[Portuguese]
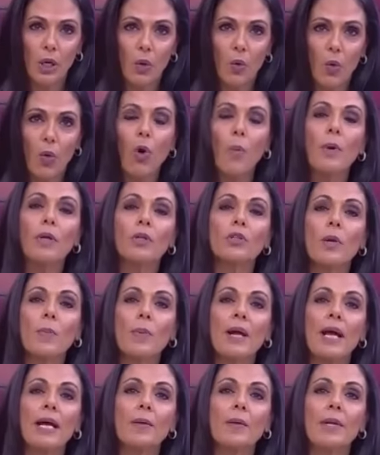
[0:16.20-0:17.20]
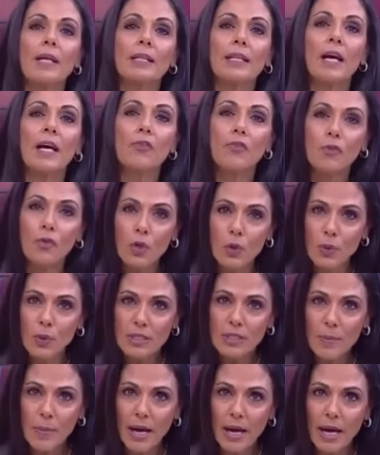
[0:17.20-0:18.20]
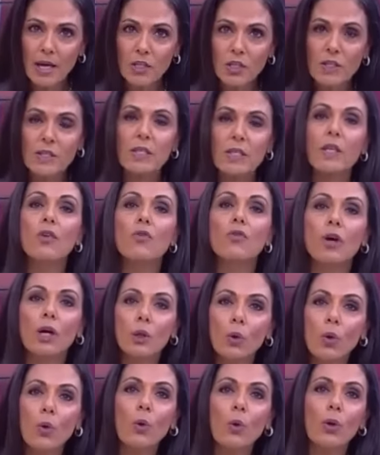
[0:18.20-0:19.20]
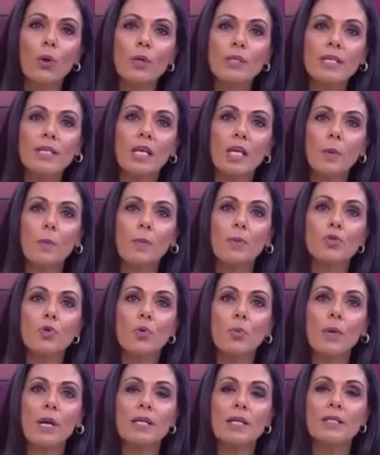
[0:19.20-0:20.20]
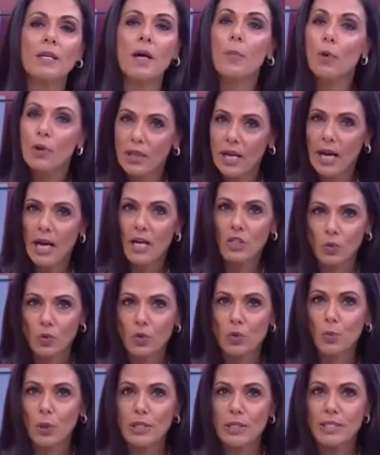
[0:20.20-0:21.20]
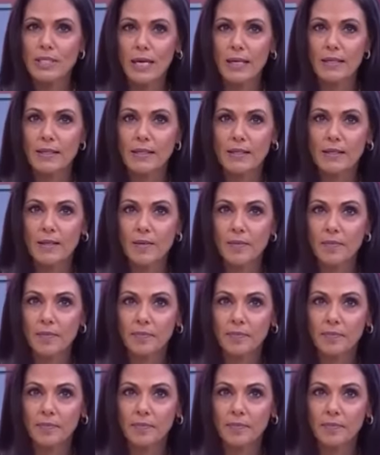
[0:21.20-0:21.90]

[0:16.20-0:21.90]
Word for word: O comando da Brigada Militar viu as imagens e falou com a nossa equipe sobre essa abordagem dos policiais.